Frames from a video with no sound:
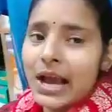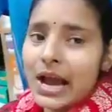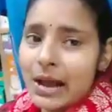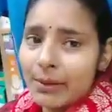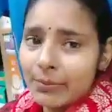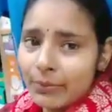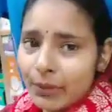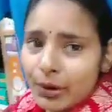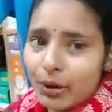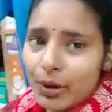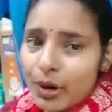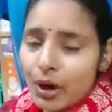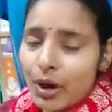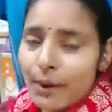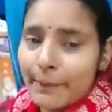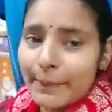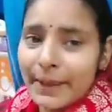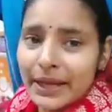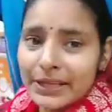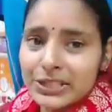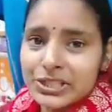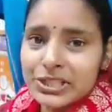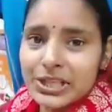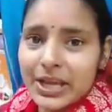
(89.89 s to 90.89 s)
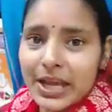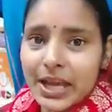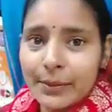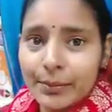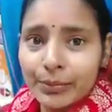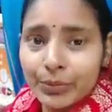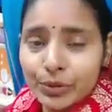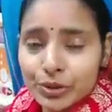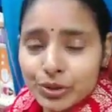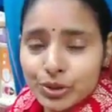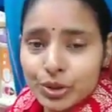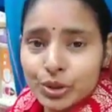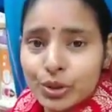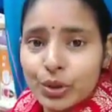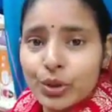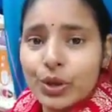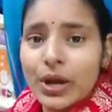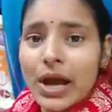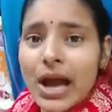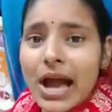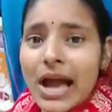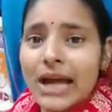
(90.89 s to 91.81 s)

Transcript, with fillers: हम लोग बच्चे बुजुर्ग